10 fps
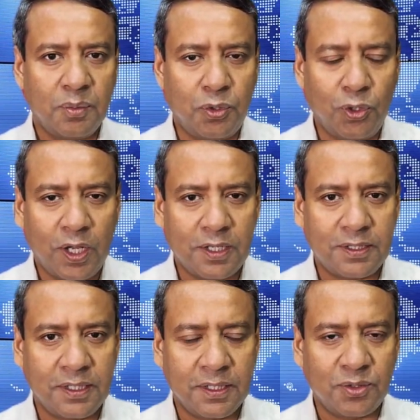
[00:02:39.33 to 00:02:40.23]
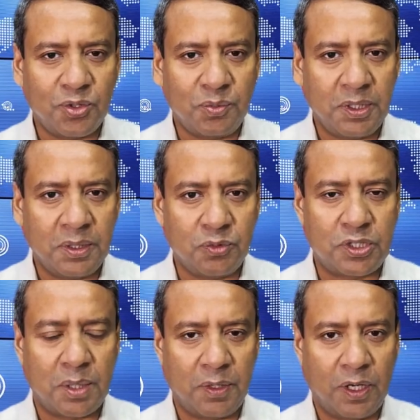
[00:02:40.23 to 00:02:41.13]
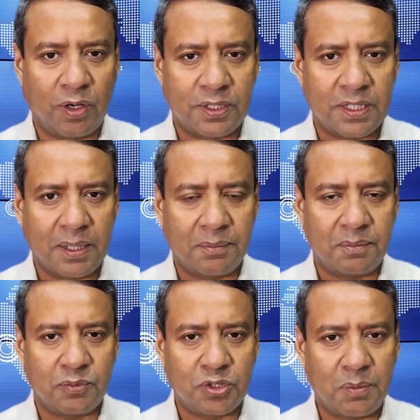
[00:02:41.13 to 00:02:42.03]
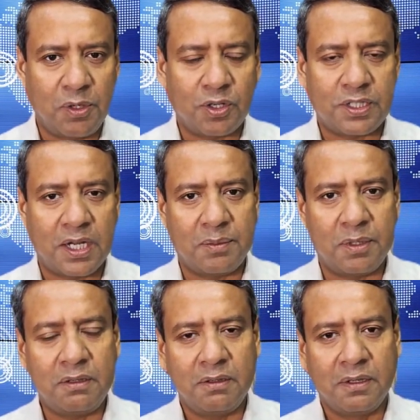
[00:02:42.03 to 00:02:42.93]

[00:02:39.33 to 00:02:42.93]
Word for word: ভোলার যে কবি মোজাম্মেল হক সাহেব মোজাম্মেল হক সাহেবের